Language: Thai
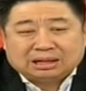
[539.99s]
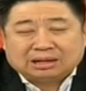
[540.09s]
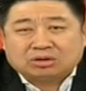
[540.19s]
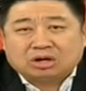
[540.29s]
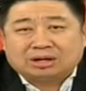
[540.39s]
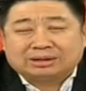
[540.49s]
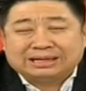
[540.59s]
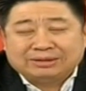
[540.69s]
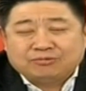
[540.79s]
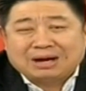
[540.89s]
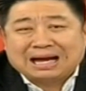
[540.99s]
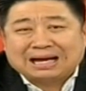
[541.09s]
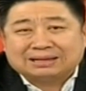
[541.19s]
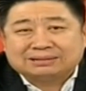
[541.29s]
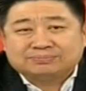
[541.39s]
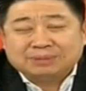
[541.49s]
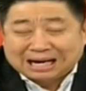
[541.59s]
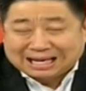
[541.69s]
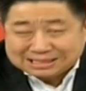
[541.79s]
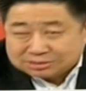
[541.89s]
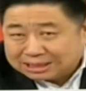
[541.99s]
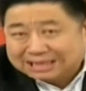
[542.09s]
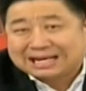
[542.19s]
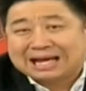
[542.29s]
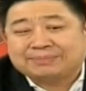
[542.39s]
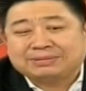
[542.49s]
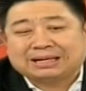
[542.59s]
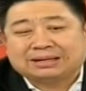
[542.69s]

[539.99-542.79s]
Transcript: แล้วก็คิดว่าเมื่อไหร่ที่เสด็จน้ำเนี่ย